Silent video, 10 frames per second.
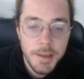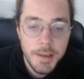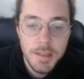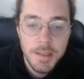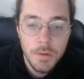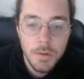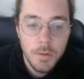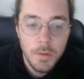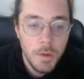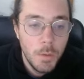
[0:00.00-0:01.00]
me parece
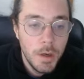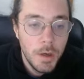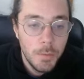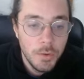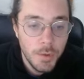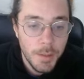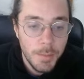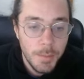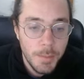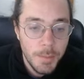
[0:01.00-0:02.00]
una buena oportunidad
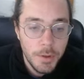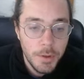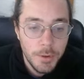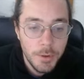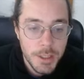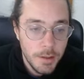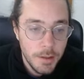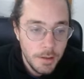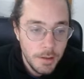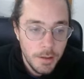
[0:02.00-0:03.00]
para poder
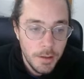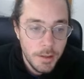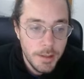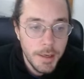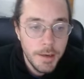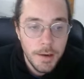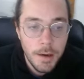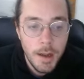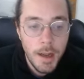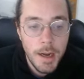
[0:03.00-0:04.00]
aprovechar y tener
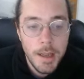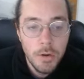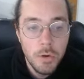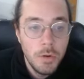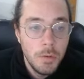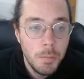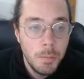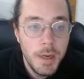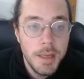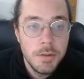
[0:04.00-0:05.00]
a largo
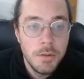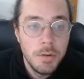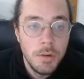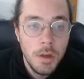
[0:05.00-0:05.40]
plazo.